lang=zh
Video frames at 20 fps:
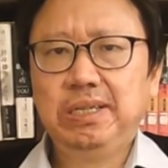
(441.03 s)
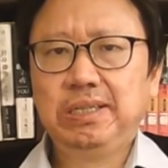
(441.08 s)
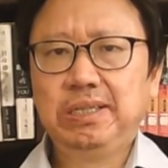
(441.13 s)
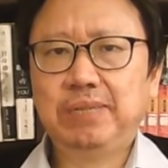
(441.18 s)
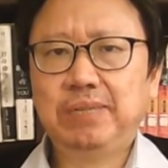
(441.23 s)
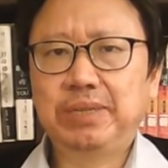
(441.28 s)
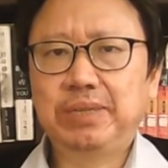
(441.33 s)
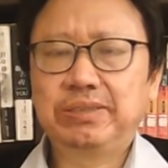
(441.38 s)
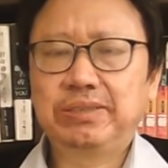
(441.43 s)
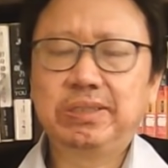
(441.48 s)

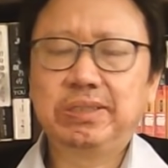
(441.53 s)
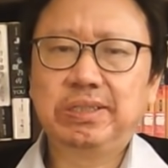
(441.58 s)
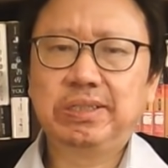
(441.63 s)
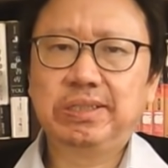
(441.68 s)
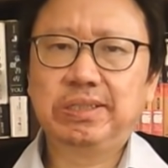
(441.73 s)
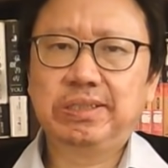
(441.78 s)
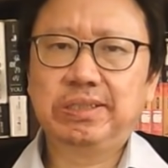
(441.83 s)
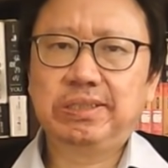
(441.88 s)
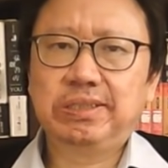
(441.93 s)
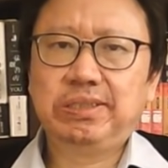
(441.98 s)
那么
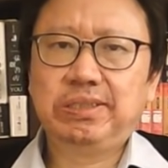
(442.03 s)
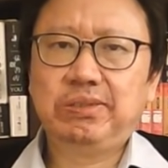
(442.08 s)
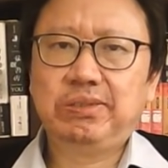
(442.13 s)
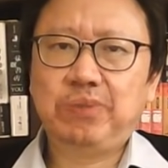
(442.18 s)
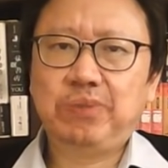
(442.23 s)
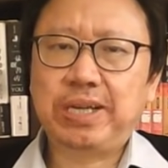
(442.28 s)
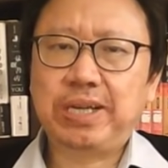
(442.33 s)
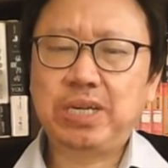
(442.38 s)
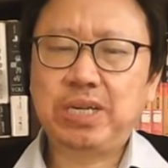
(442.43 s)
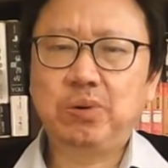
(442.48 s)
是
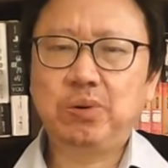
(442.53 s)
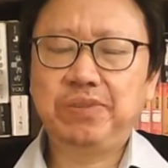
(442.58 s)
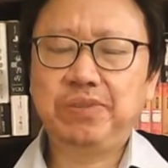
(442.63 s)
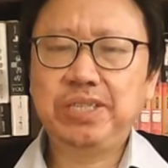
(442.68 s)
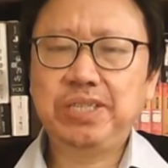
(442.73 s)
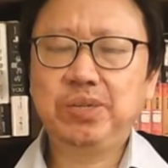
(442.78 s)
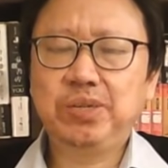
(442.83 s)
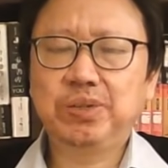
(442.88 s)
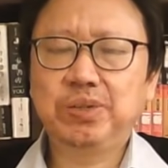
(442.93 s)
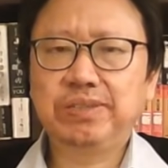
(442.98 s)
原先我
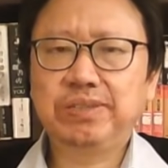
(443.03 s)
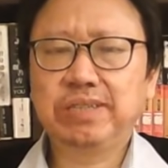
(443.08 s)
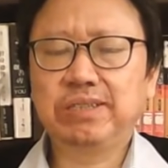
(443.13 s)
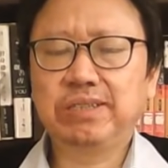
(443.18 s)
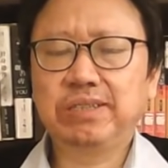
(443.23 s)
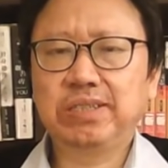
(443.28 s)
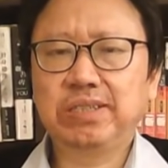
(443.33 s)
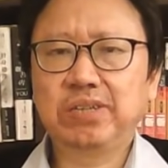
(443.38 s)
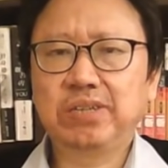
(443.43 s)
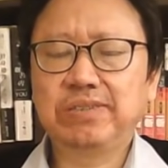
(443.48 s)
分析过，这个
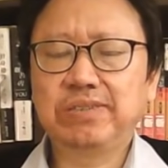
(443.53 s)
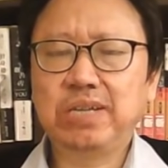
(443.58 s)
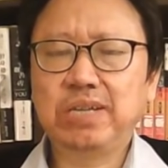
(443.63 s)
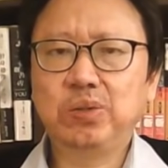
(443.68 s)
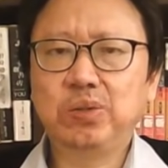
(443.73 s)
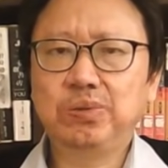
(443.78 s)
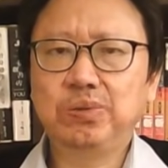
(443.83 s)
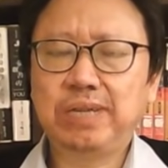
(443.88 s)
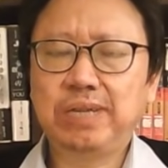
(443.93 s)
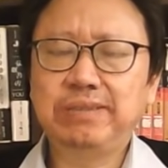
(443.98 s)
人到山
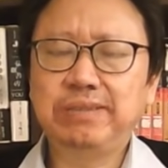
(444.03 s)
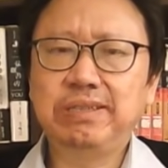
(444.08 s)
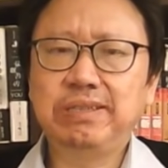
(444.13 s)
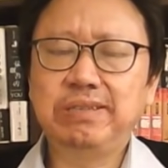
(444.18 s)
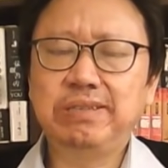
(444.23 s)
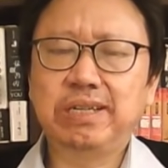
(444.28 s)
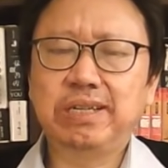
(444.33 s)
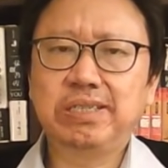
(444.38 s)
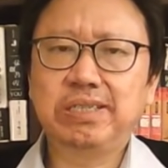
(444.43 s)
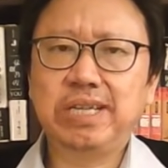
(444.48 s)
东当
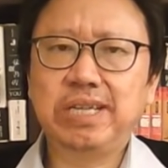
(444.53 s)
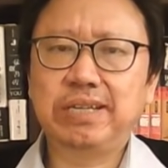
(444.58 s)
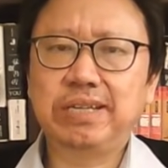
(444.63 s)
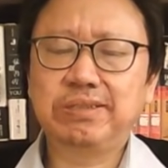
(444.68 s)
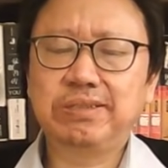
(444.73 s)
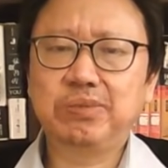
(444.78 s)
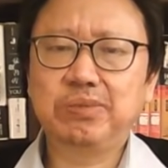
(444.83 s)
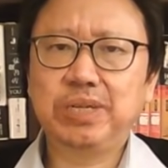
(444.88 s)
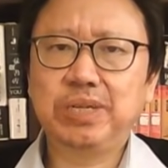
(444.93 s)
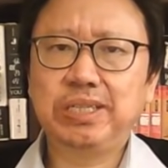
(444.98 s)
省长，显然
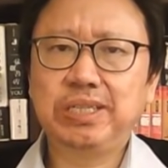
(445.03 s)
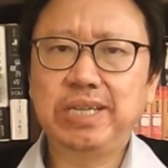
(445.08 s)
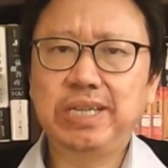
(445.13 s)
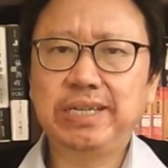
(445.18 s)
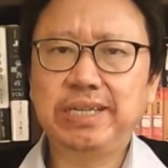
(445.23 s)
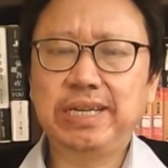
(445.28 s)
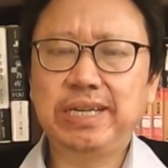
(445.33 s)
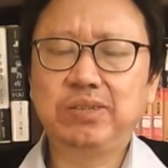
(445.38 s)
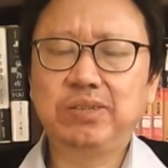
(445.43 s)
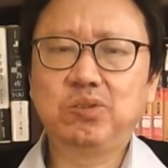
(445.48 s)
是为
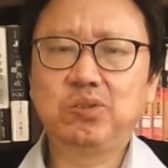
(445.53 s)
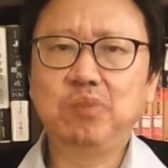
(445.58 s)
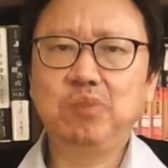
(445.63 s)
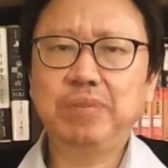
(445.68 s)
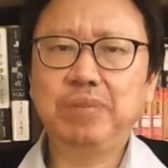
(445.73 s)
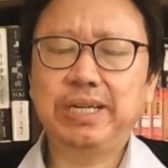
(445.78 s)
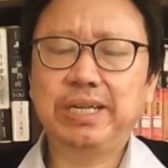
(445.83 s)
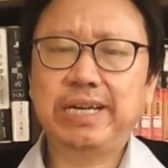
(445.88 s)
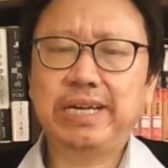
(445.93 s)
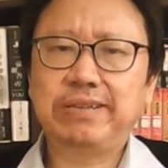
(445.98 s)
将来中
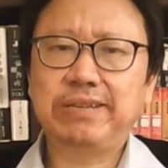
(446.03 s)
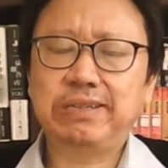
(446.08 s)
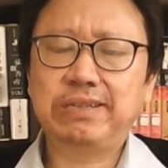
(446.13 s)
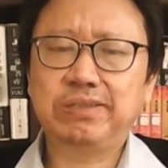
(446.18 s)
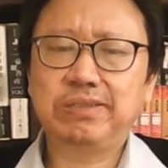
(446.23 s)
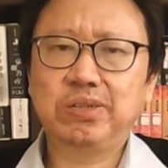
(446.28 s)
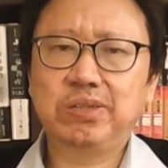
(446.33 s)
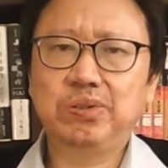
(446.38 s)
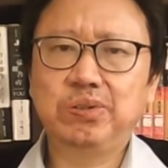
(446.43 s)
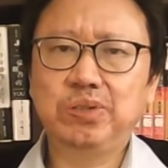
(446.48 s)
美开
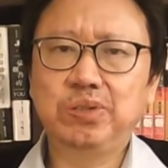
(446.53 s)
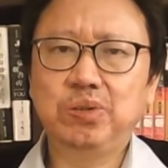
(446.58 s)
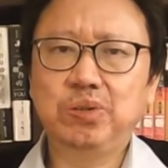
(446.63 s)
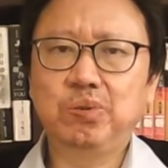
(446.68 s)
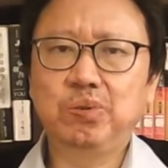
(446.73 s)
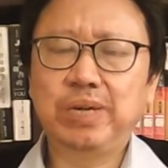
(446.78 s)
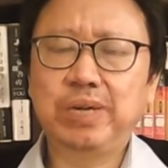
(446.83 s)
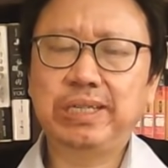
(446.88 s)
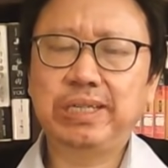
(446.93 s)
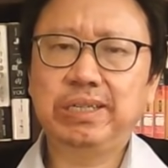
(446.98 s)
战之后有
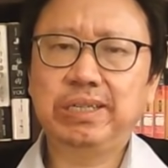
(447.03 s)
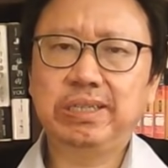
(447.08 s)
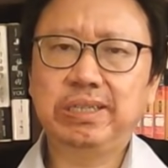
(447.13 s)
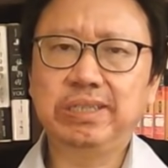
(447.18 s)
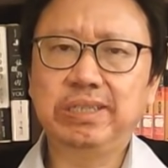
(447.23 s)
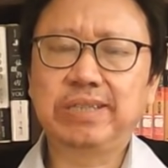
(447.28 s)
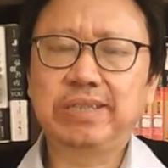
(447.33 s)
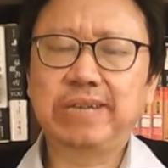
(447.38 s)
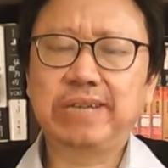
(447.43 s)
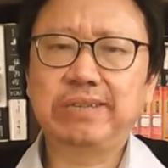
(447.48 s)
关的
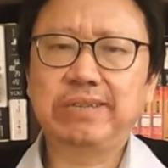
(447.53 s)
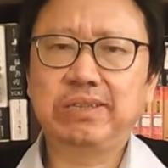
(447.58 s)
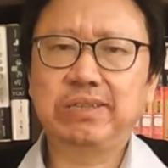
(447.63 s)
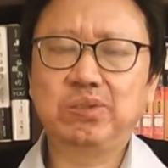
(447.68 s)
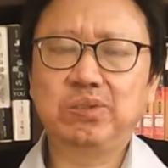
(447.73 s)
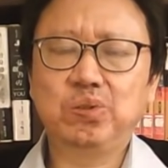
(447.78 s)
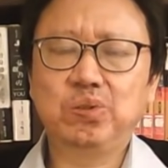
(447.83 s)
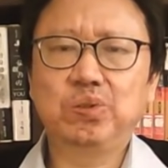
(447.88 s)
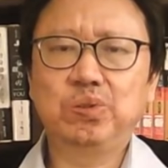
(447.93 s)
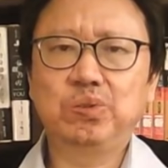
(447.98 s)
核大战
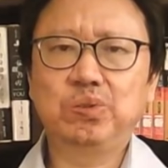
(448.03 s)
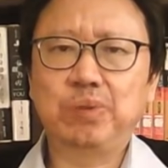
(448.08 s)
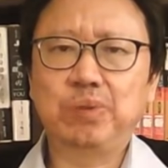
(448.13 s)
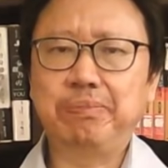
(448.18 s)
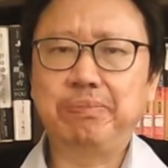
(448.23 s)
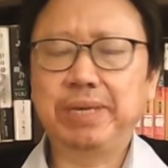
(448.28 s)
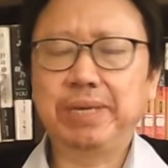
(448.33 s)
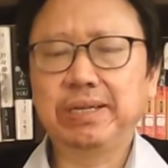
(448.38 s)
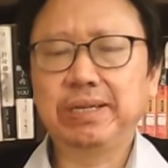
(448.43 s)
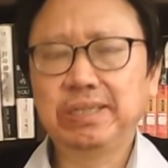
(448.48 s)
做准
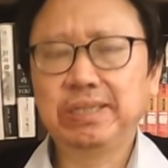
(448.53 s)
备。